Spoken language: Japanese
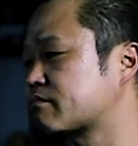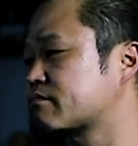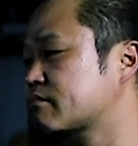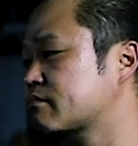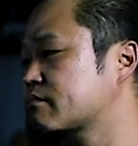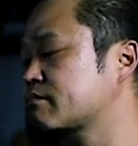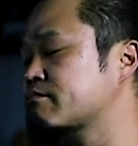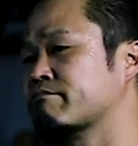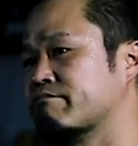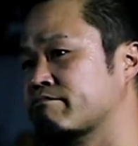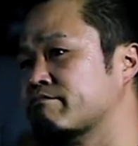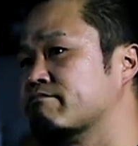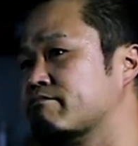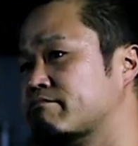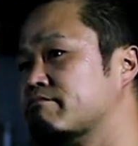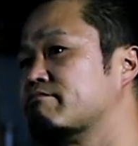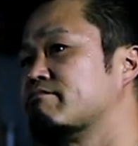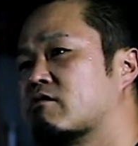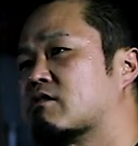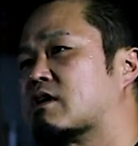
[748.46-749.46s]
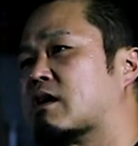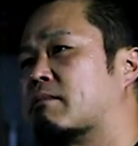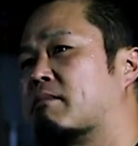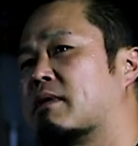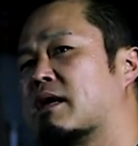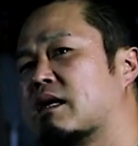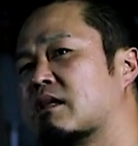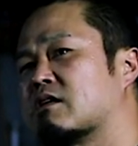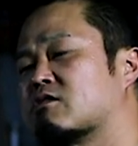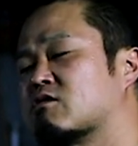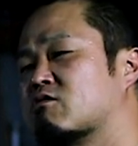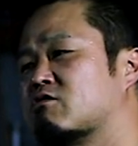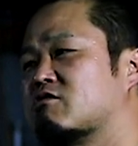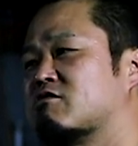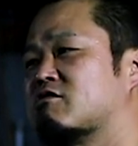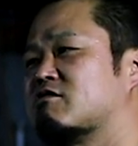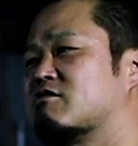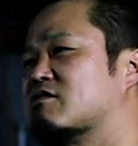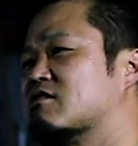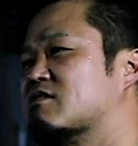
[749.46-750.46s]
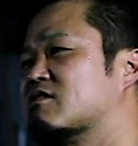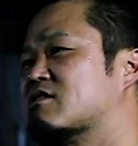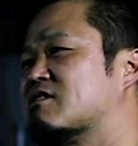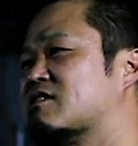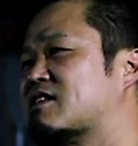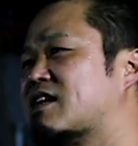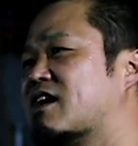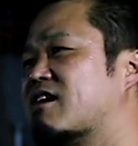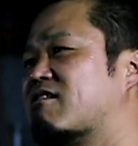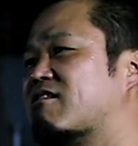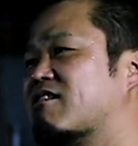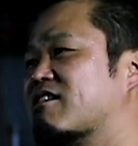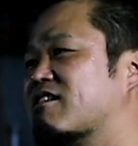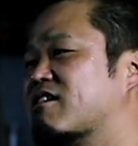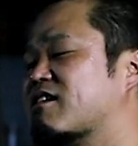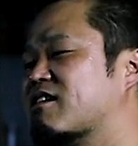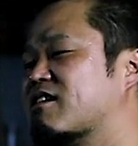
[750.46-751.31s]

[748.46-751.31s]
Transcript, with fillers: て、というかまあね、そういうなんやろ、